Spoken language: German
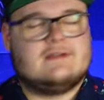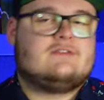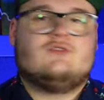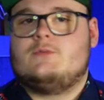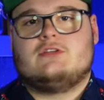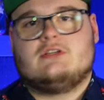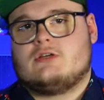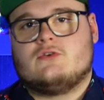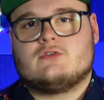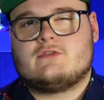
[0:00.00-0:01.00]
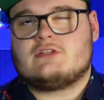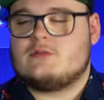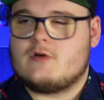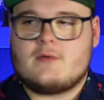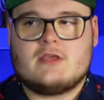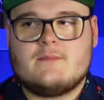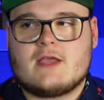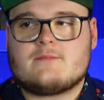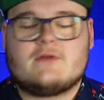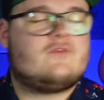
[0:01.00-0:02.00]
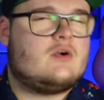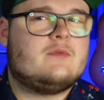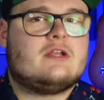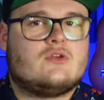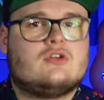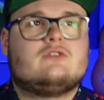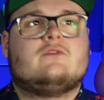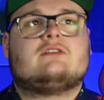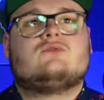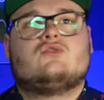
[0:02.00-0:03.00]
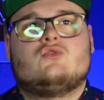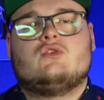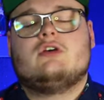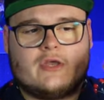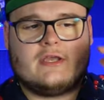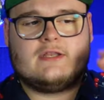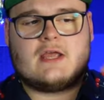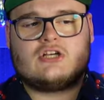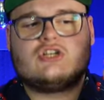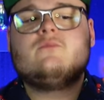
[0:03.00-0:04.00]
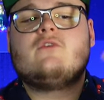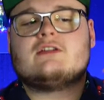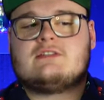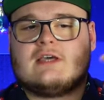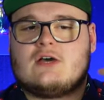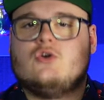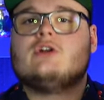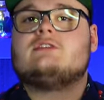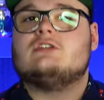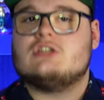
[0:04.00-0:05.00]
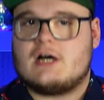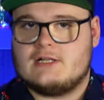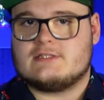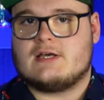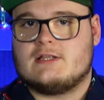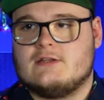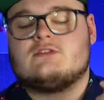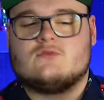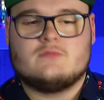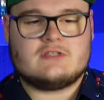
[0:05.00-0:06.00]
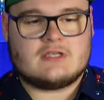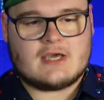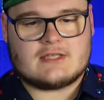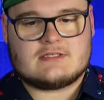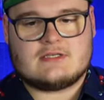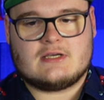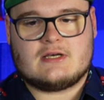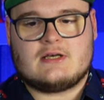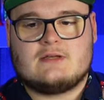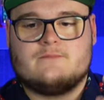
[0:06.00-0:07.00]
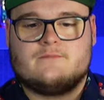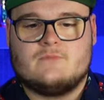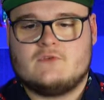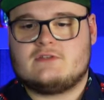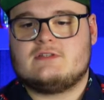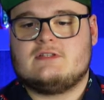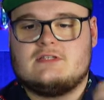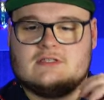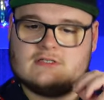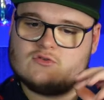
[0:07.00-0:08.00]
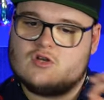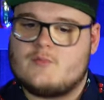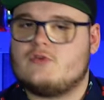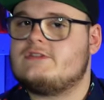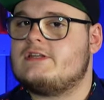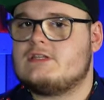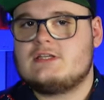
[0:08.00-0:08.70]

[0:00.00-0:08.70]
der typischen Ghostface-Stimme. Aber hier merkt man vor allem in der deutschen Fassung schon, okay, der Stimmverzerrer hört sich alt an. Es ist so ein bisschen kratziger, Ne, es ist nicht dieses 100%